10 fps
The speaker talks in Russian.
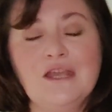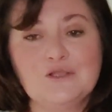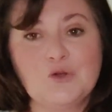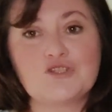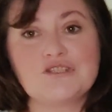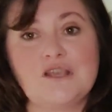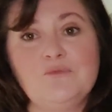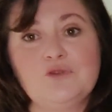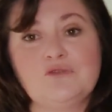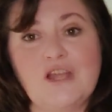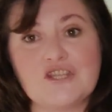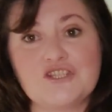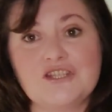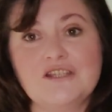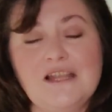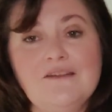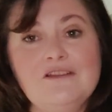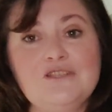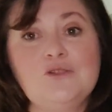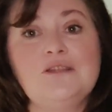кто же займет в нашей игре в
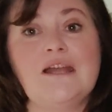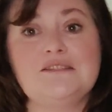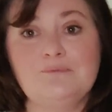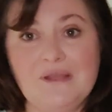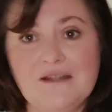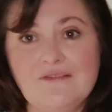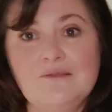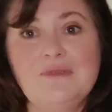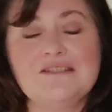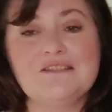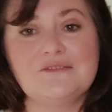результате первое место,